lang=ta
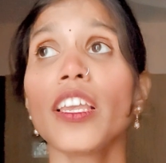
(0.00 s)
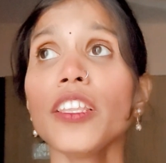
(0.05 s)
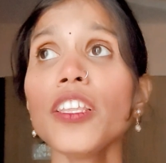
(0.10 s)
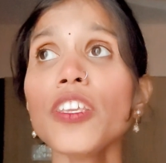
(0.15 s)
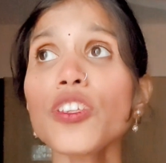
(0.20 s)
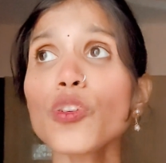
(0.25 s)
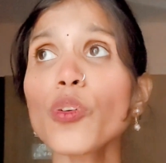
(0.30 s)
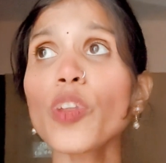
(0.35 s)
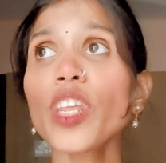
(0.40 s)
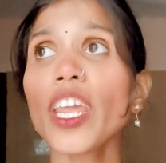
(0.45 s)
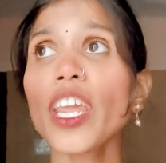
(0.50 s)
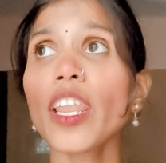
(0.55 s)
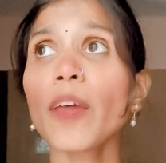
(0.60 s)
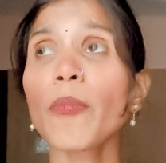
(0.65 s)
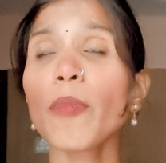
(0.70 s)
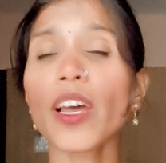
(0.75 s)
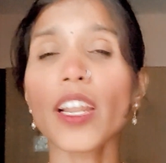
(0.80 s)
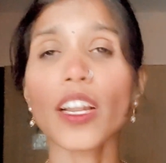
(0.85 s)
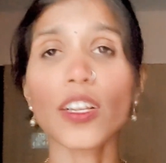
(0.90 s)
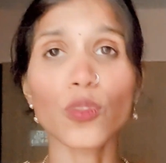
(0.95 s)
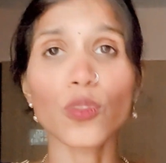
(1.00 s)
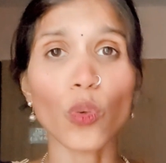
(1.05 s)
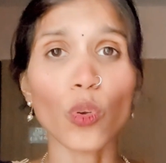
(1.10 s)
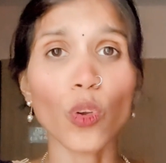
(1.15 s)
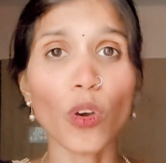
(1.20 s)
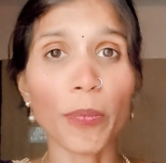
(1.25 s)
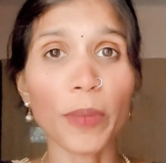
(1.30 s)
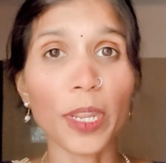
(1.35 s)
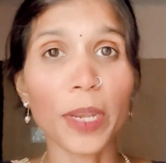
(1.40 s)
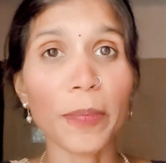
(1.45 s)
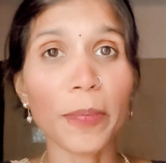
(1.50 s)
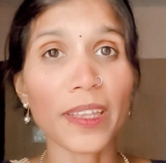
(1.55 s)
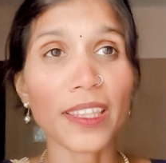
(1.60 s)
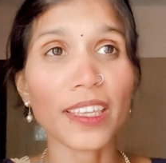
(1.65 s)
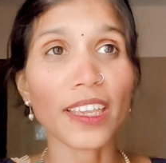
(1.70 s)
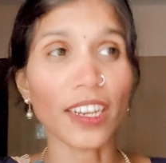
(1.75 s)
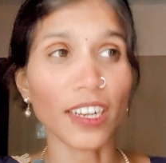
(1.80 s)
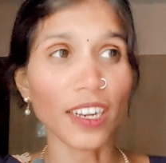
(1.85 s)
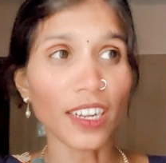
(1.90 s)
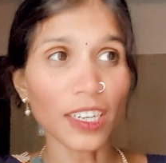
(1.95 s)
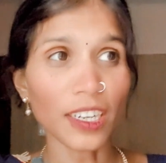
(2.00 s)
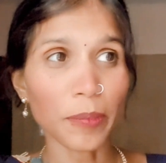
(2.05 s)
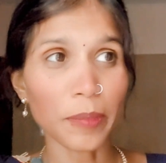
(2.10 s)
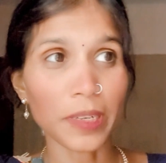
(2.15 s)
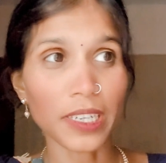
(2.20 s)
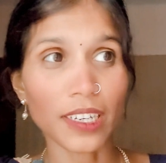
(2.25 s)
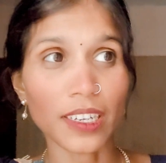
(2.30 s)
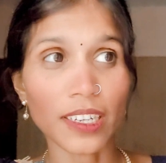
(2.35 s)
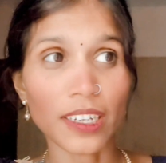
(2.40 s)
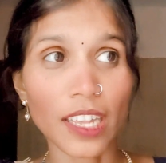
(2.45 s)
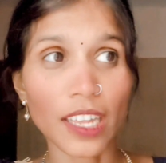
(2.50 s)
இந்த ஸ்டோரி என்ன மாறல் சொல்லும் அப்படின்னு பார்த்தீங்கன்னா நம்ம